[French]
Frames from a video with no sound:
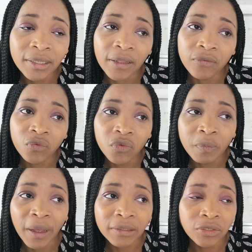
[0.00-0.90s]
tu as voulu
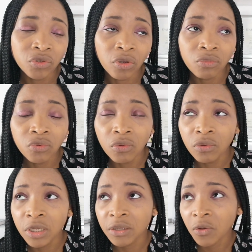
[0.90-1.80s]
partir de ton
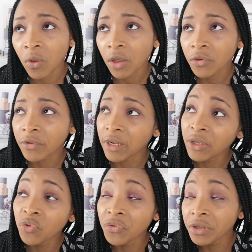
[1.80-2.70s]
boulot et croire que tu allais
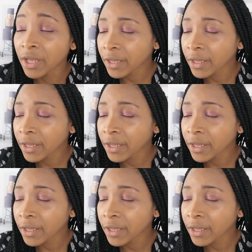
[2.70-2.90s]
devenir